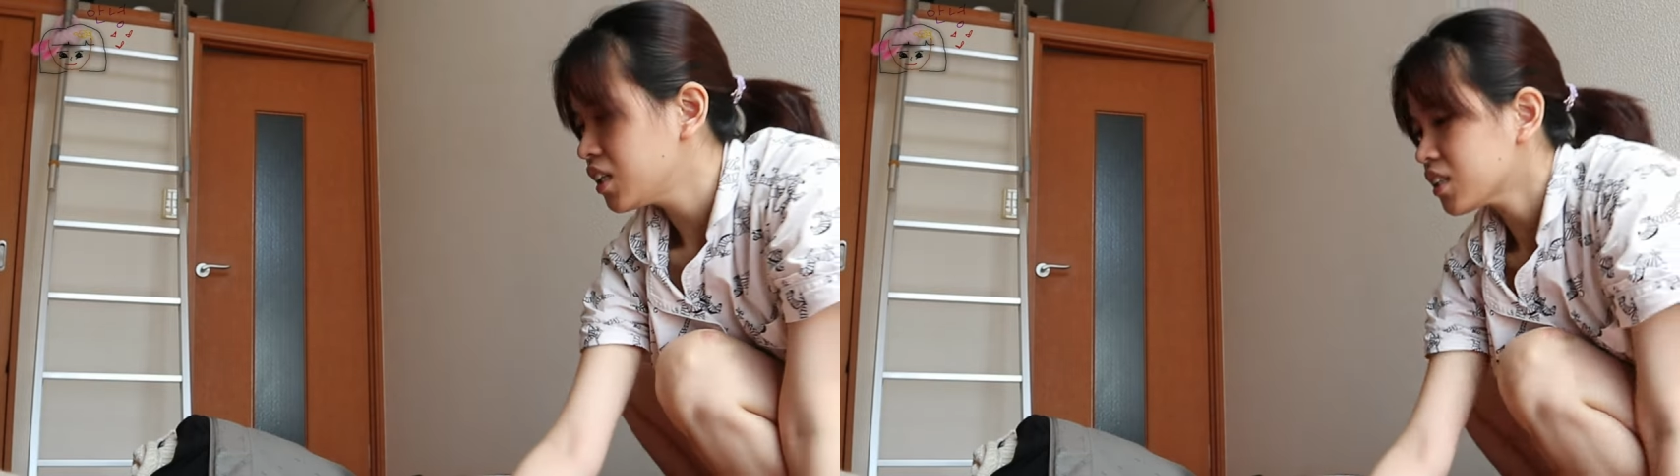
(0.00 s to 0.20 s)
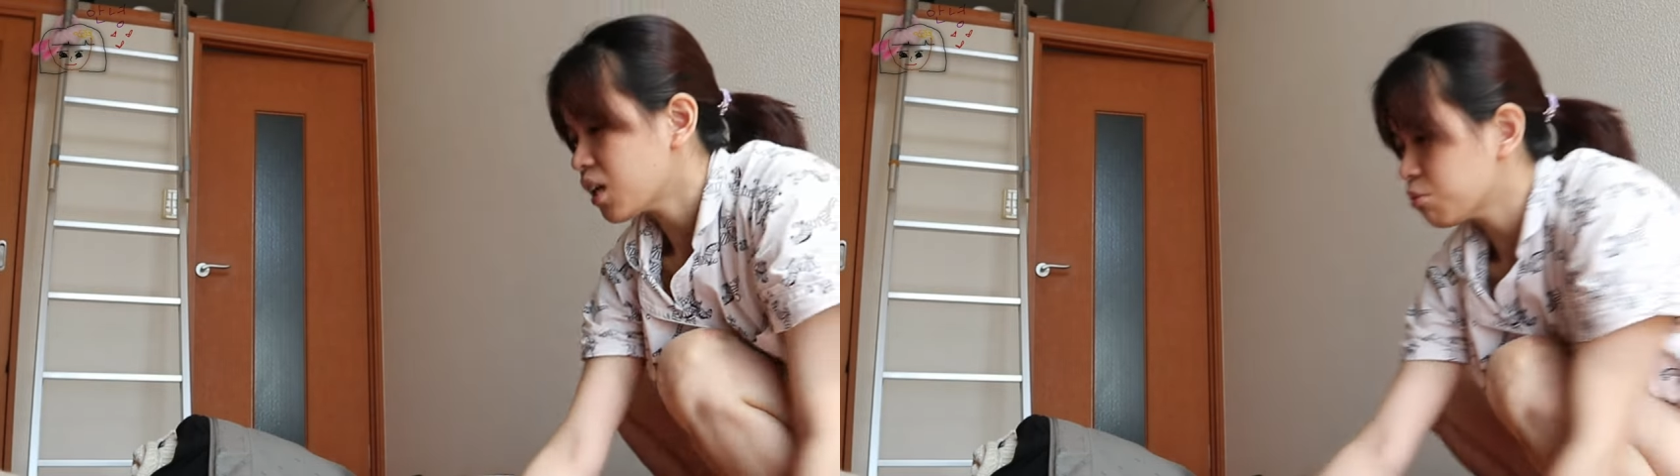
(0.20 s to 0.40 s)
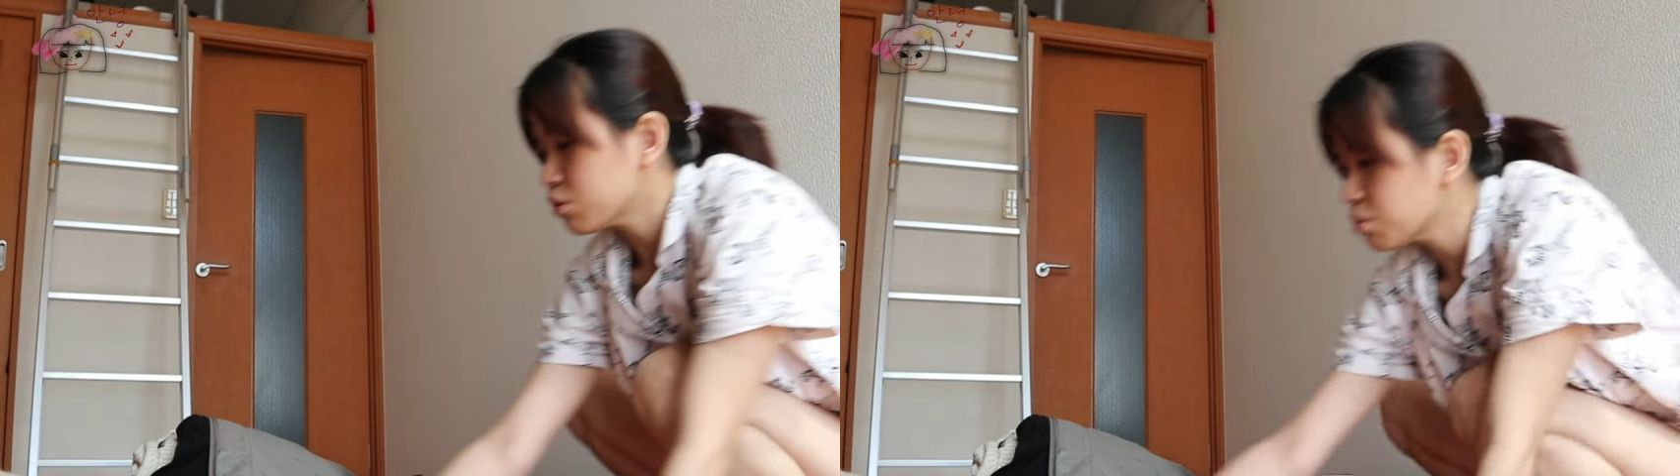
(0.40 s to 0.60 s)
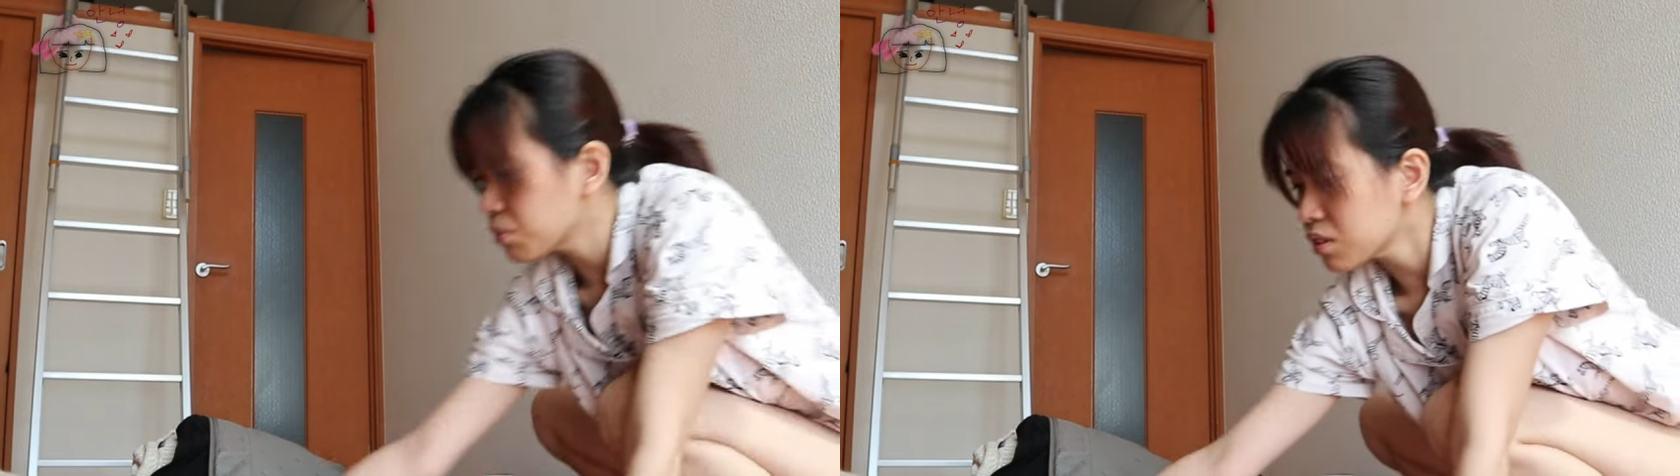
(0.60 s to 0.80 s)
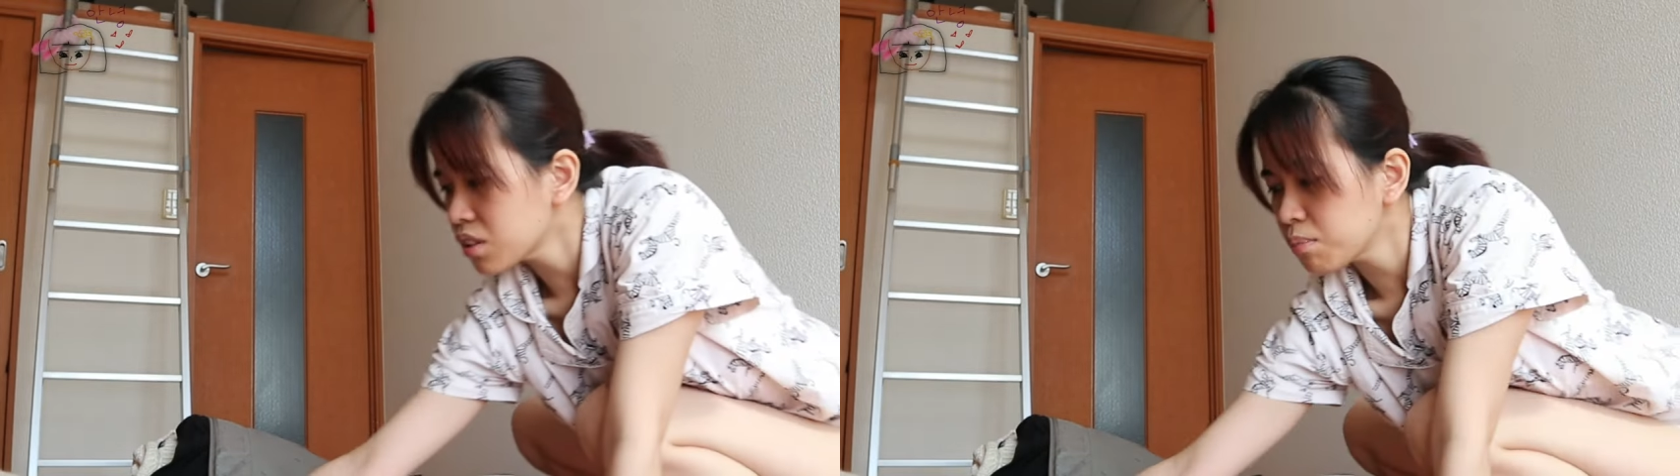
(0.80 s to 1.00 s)
Tapos,
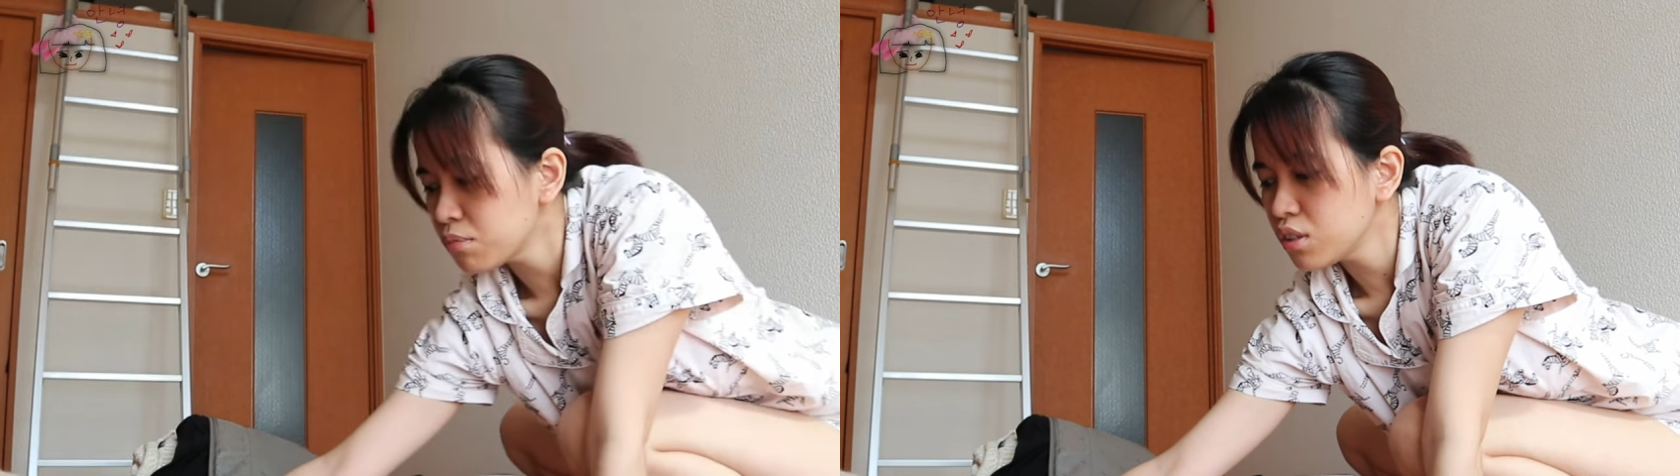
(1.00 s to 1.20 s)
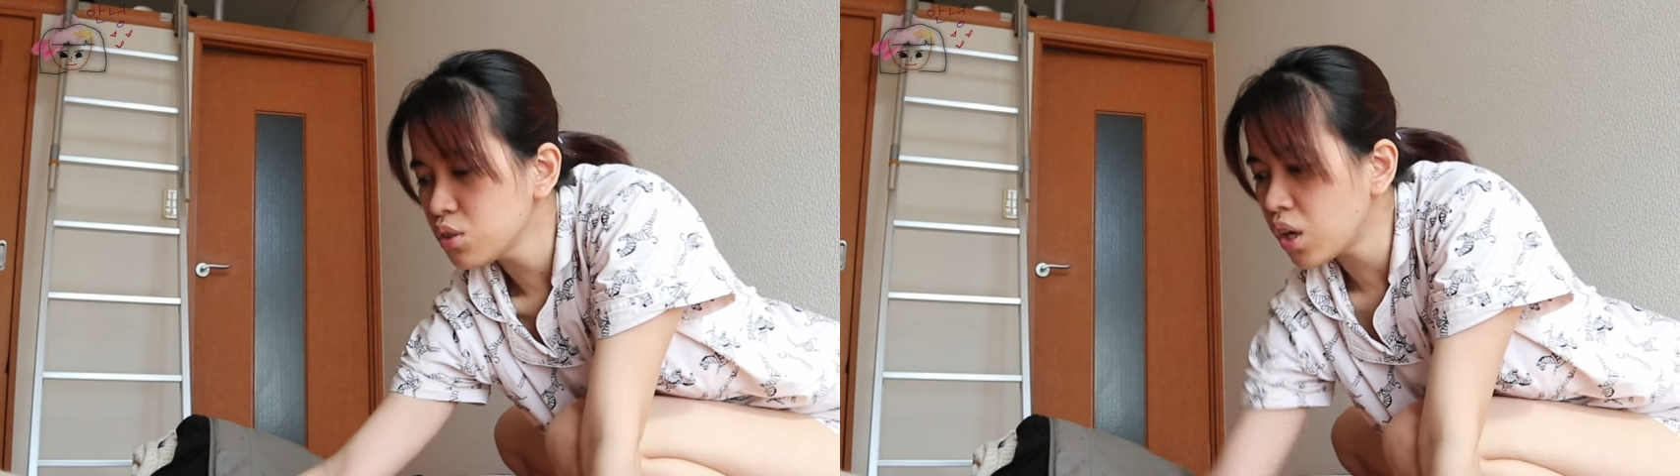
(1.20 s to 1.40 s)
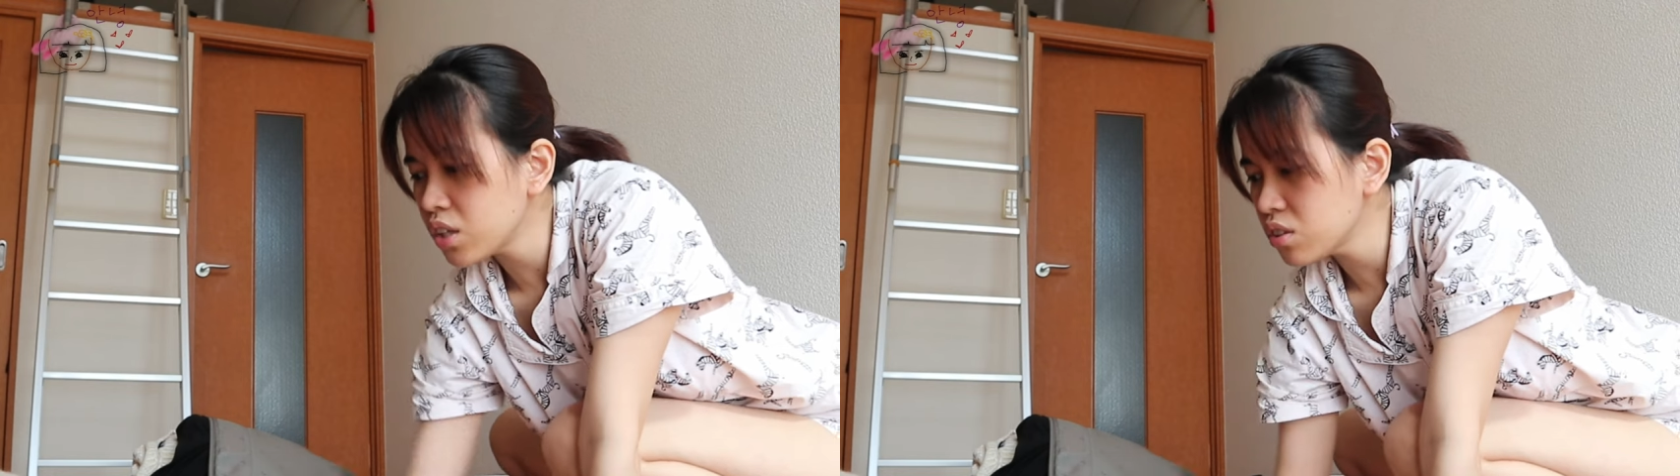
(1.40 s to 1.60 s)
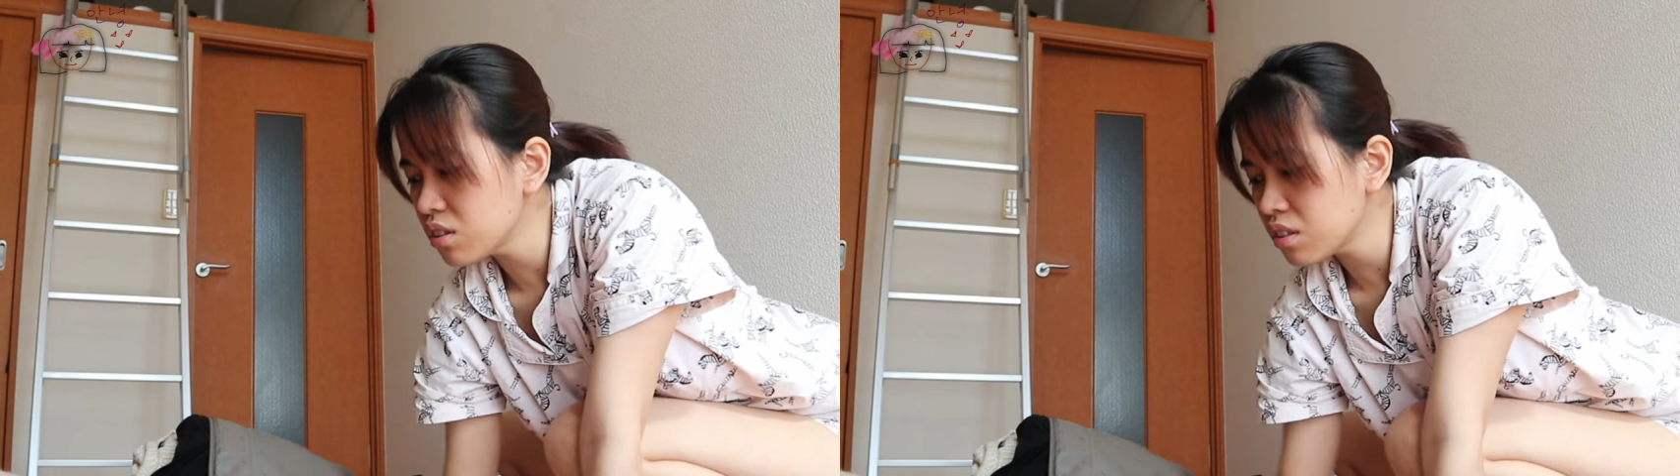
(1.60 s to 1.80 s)
masarap din yung ano